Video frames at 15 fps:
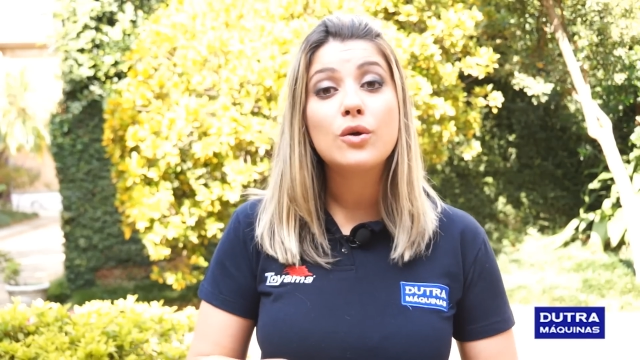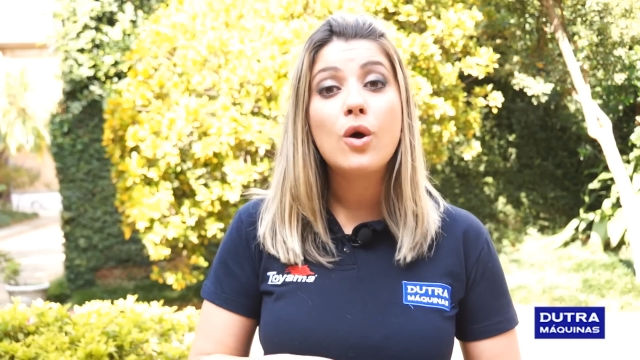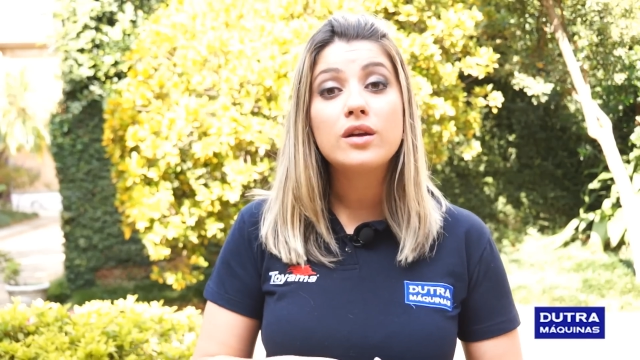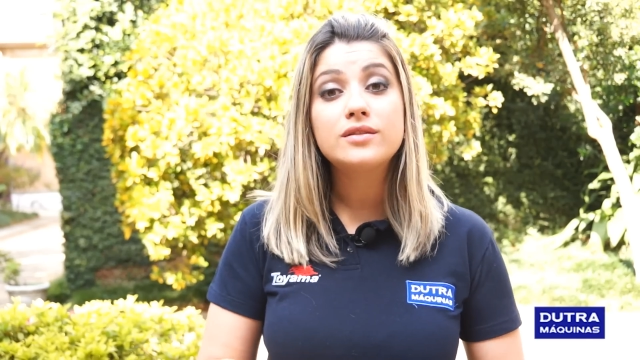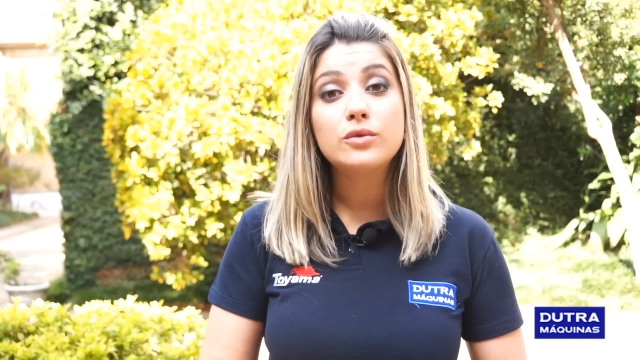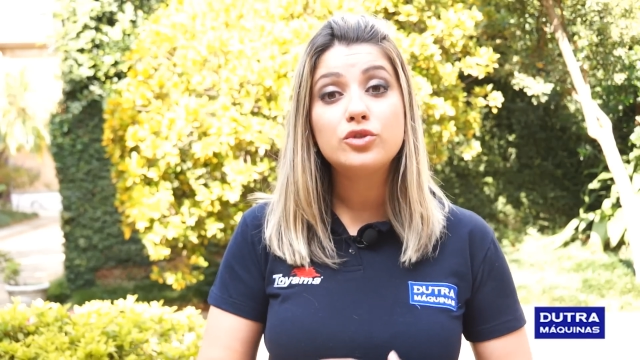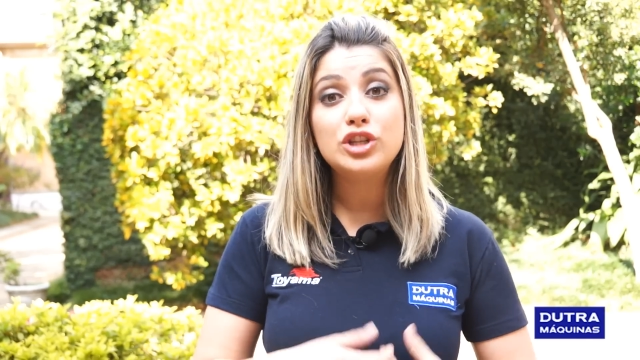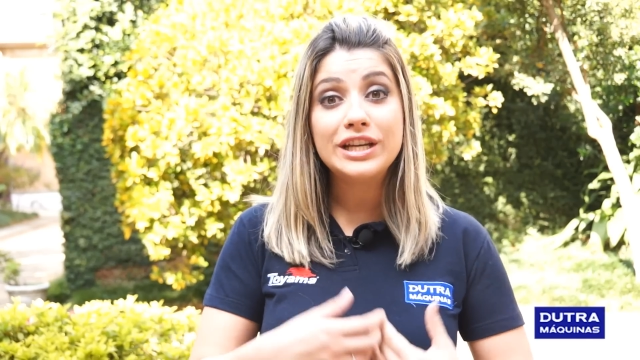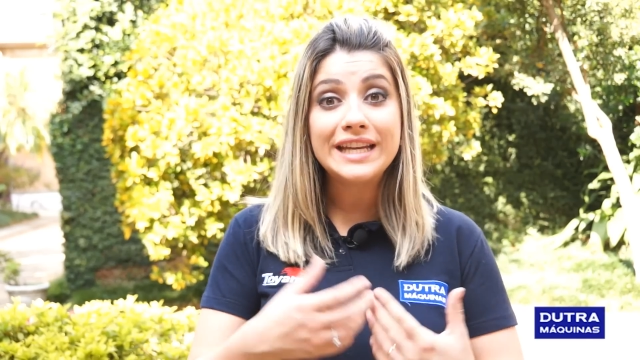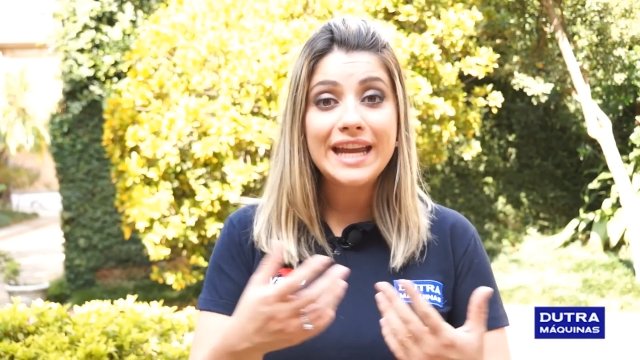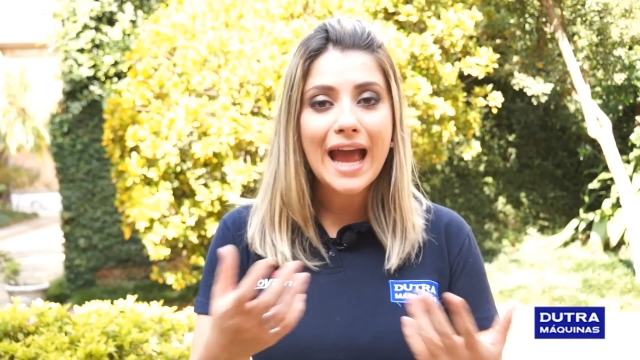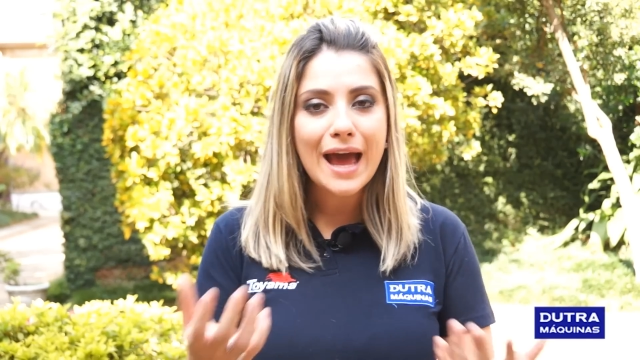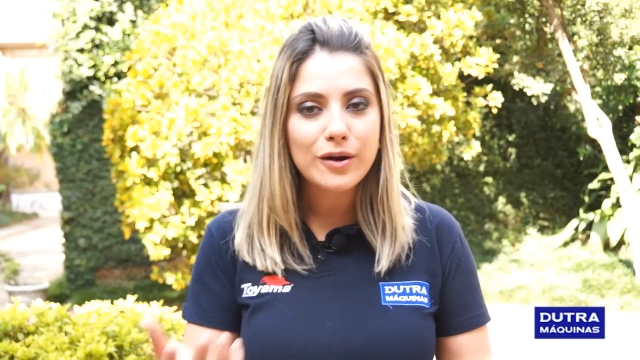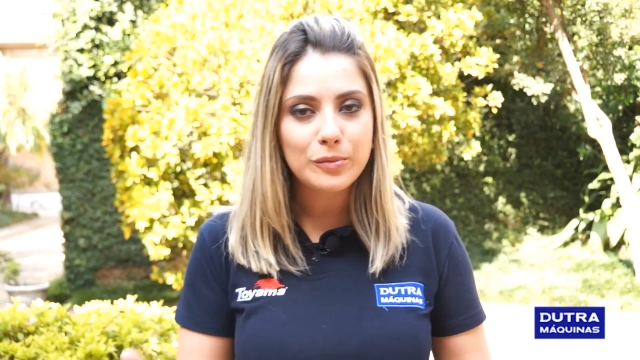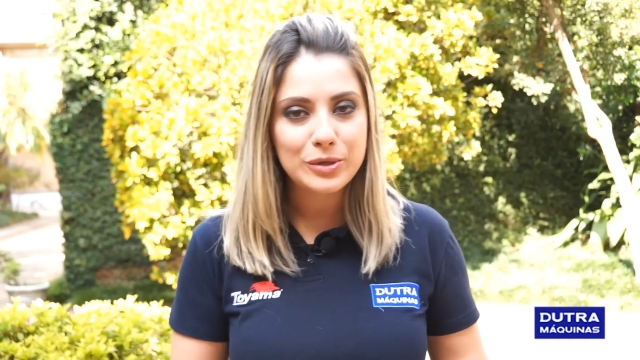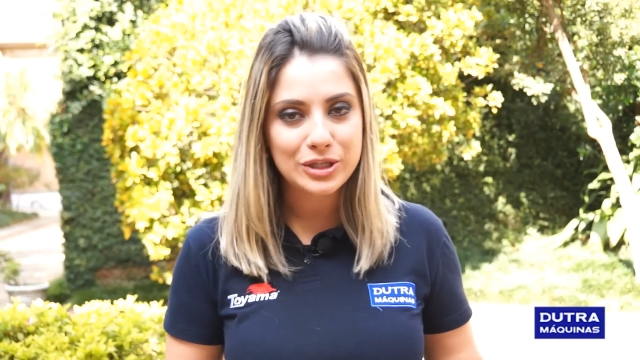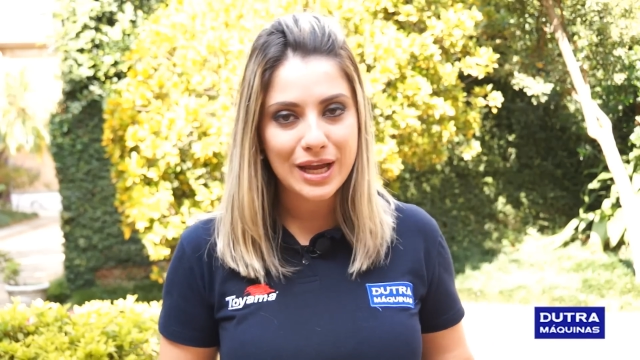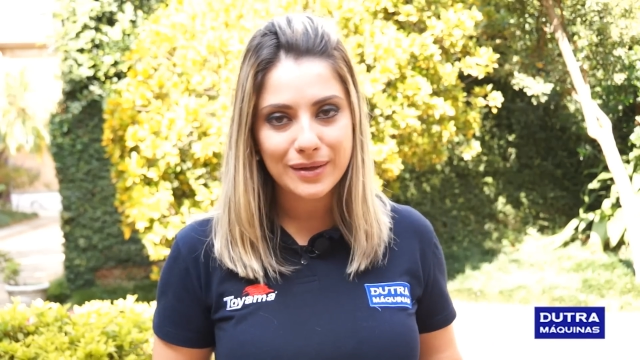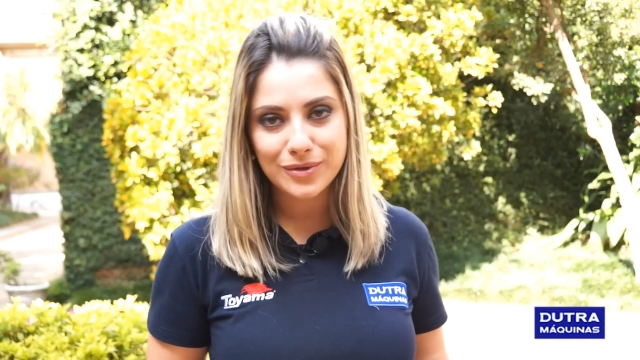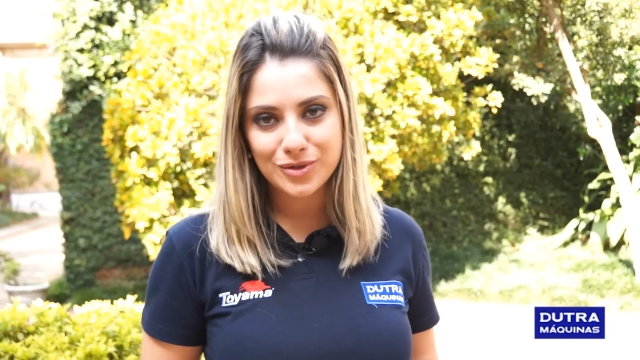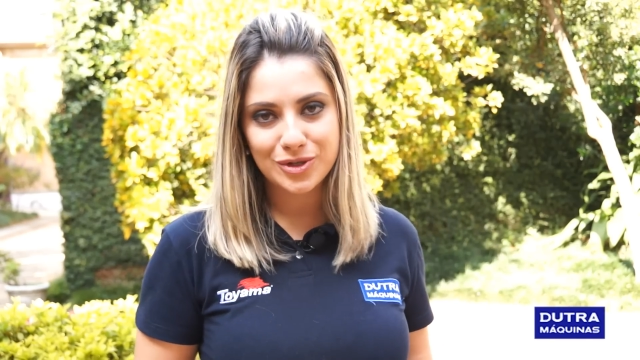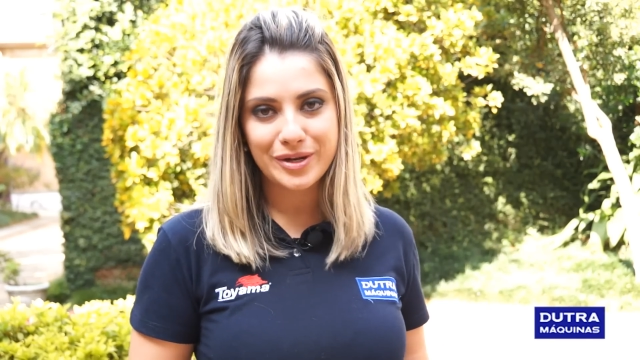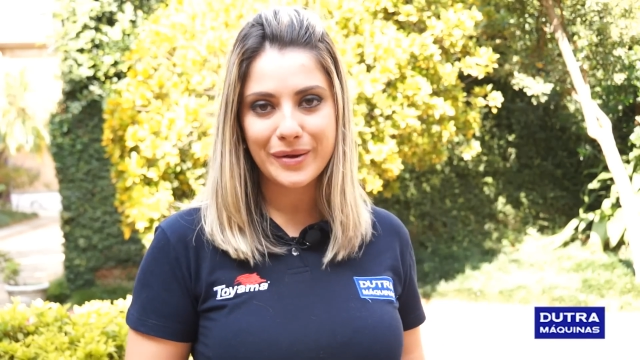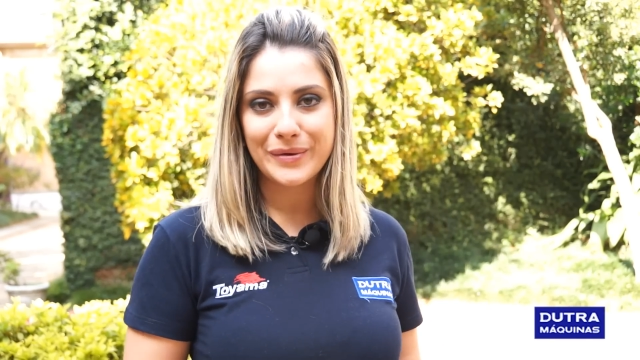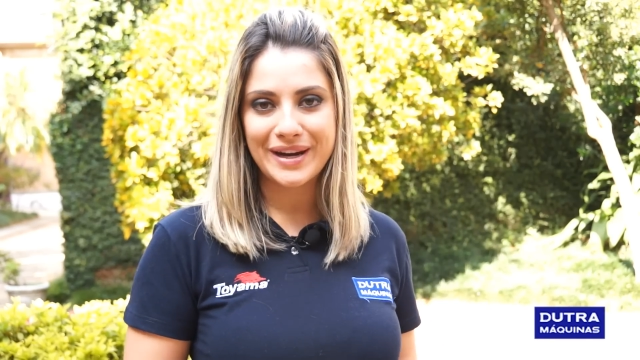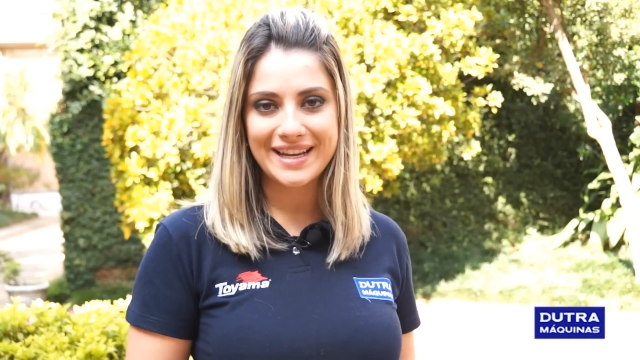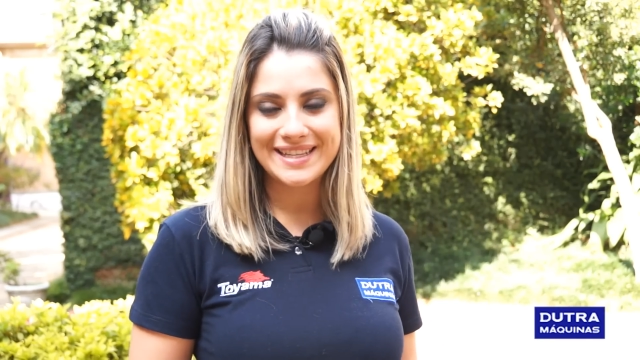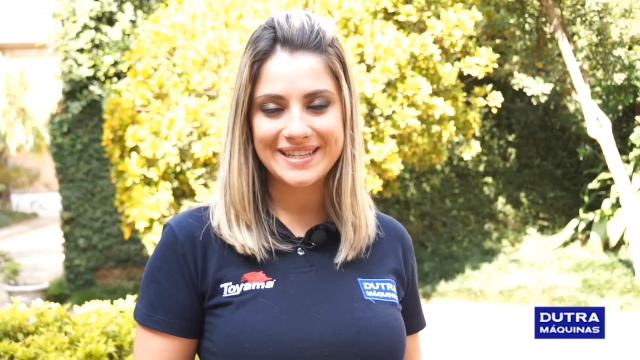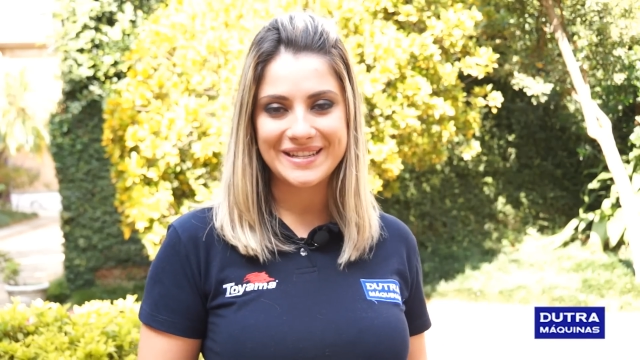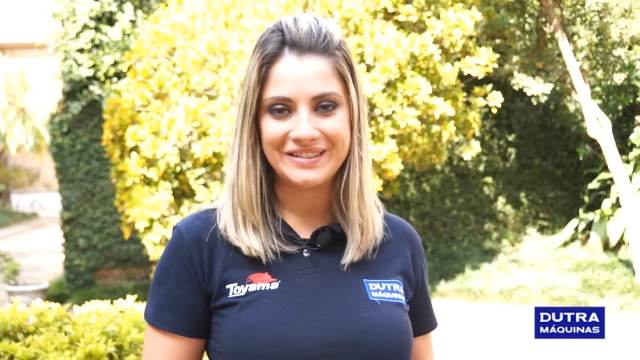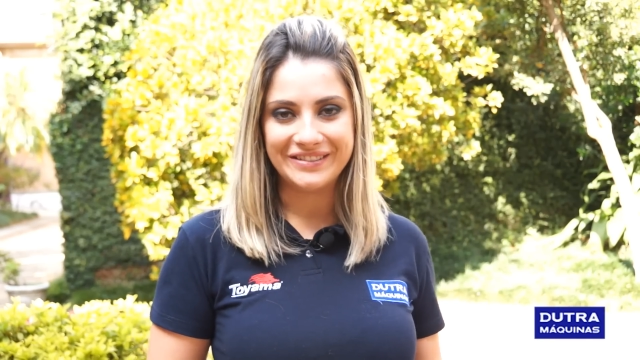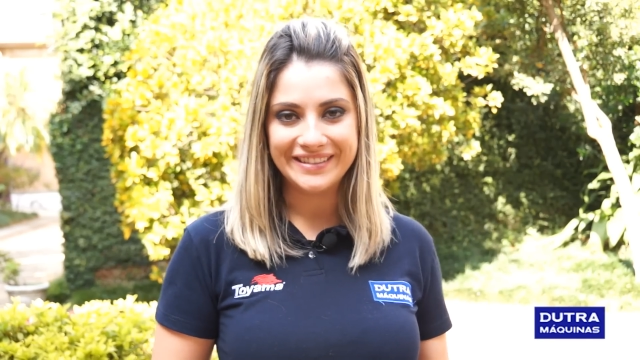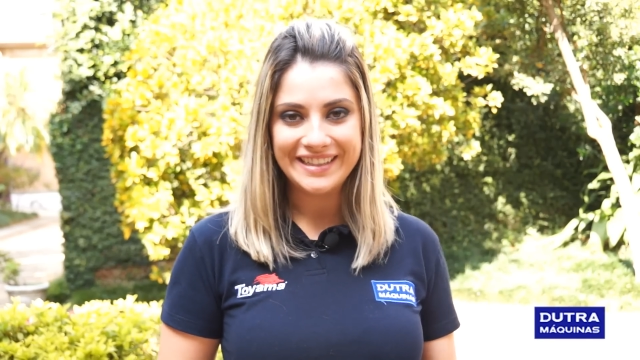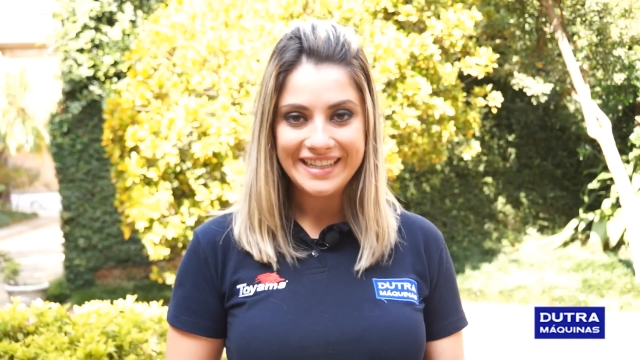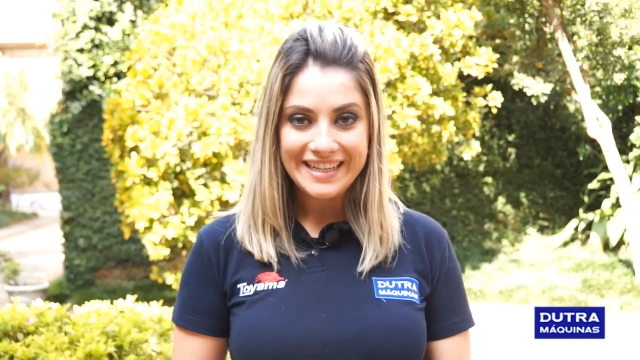gostam de criar objetos de decoração.